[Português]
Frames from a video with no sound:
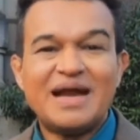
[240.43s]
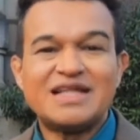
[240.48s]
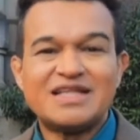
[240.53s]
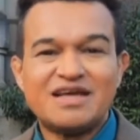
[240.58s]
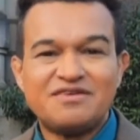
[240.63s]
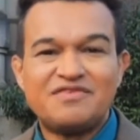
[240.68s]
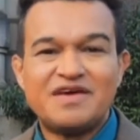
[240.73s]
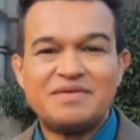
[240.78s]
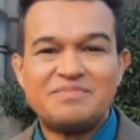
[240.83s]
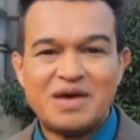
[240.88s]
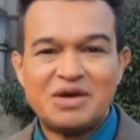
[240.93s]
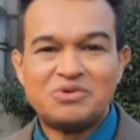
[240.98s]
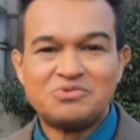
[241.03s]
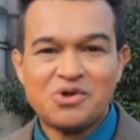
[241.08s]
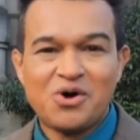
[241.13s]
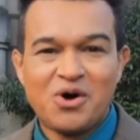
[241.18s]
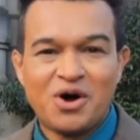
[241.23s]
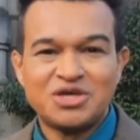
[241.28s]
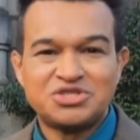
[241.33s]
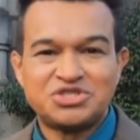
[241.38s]
para a TV Meio
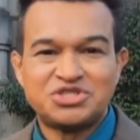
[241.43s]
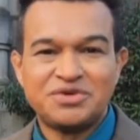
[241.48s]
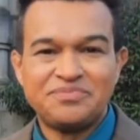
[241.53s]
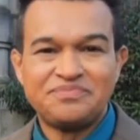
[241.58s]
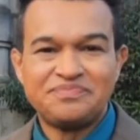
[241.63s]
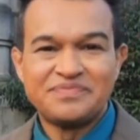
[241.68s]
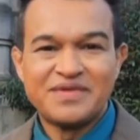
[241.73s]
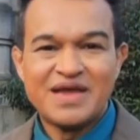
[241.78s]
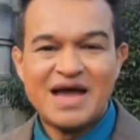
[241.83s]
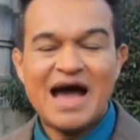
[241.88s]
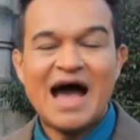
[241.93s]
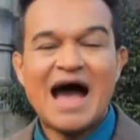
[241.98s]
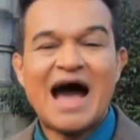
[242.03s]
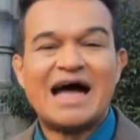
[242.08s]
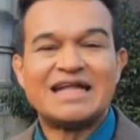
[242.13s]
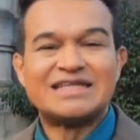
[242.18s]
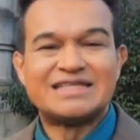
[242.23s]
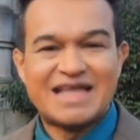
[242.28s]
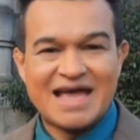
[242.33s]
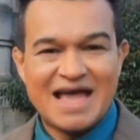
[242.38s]
Norte.
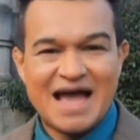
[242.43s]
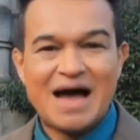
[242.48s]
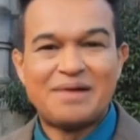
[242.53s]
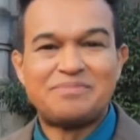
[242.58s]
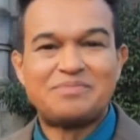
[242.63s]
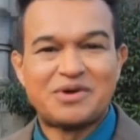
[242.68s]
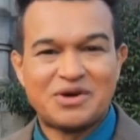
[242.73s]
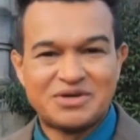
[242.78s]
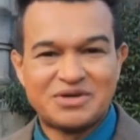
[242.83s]
Até a